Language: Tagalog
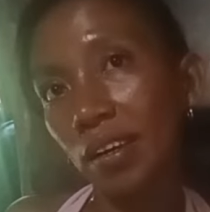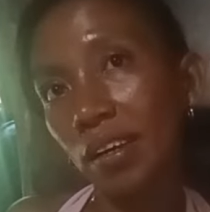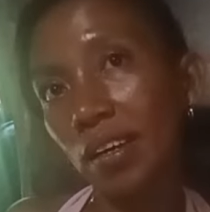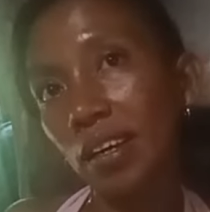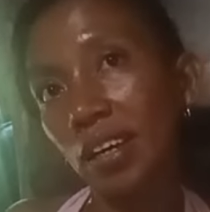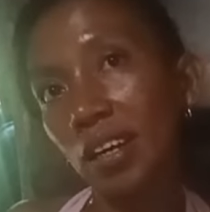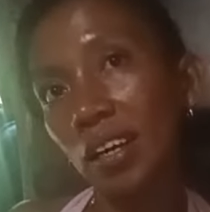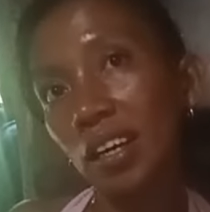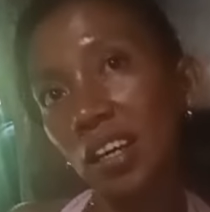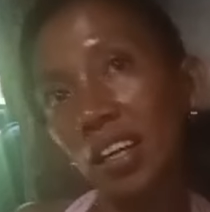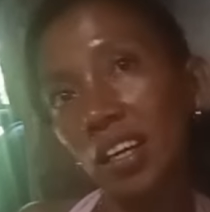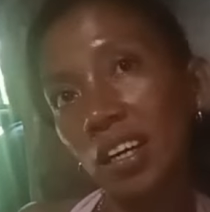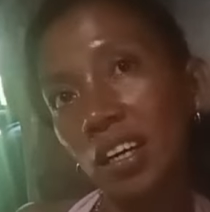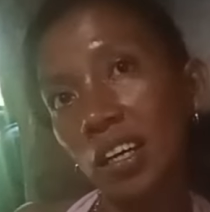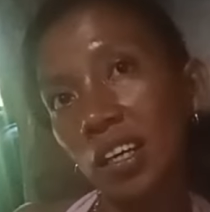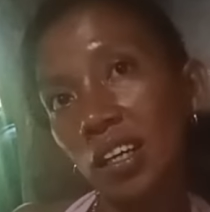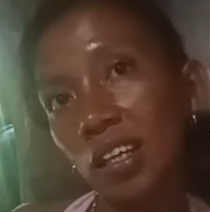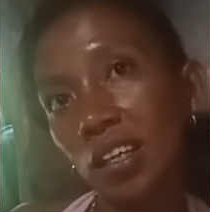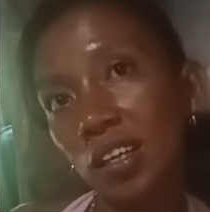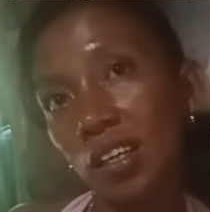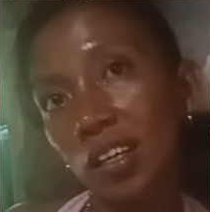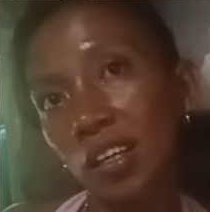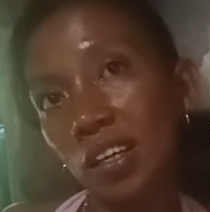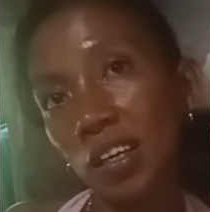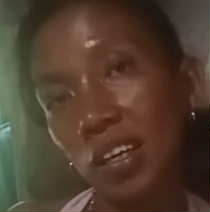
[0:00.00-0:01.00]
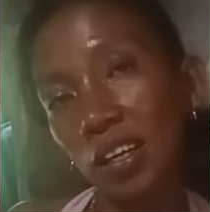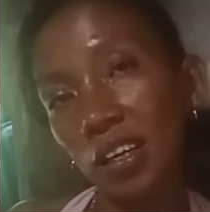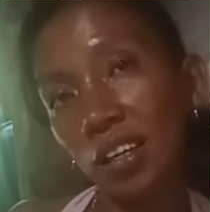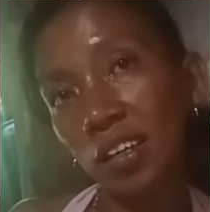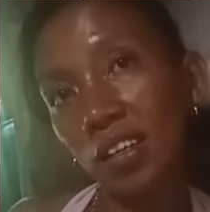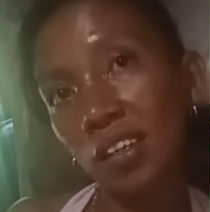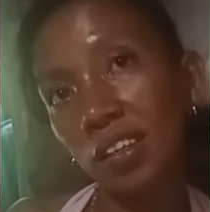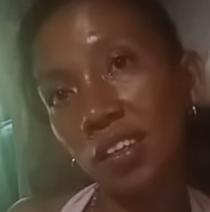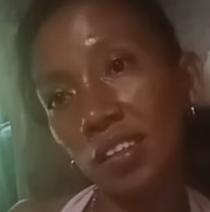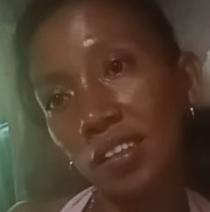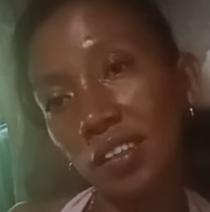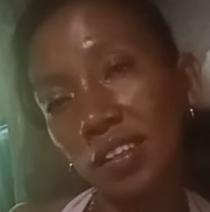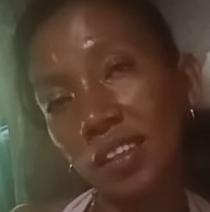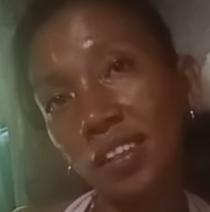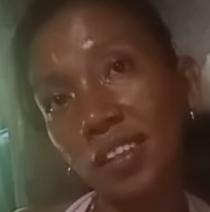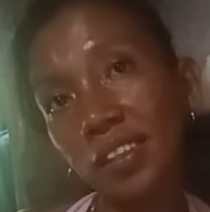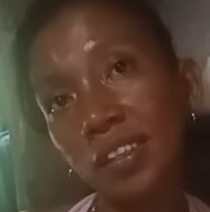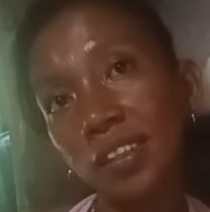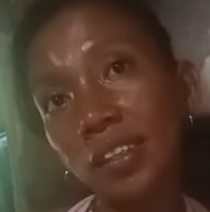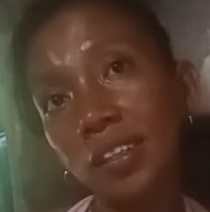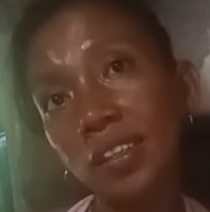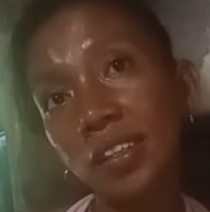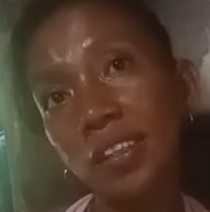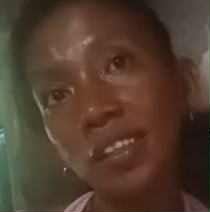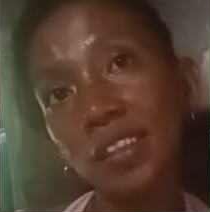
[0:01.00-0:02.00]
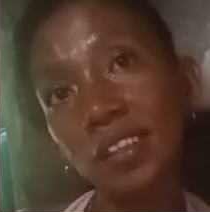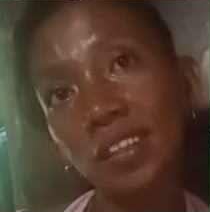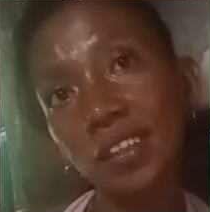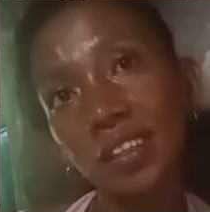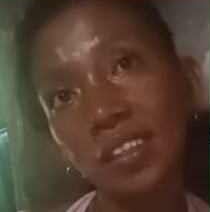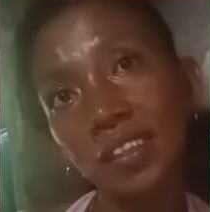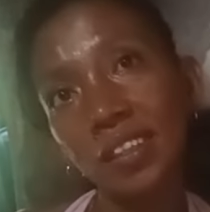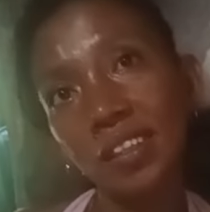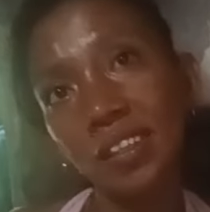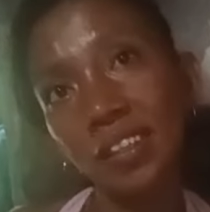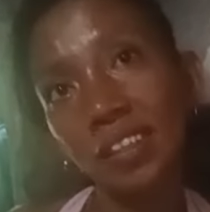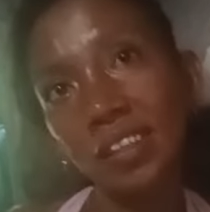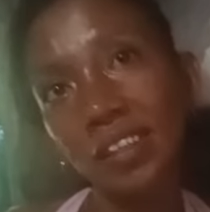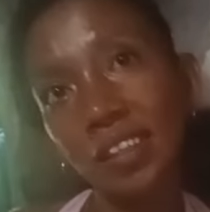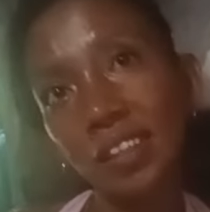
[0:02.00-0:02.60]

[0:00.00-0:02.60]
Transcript: Ah, siya nandito. Oh. Okay.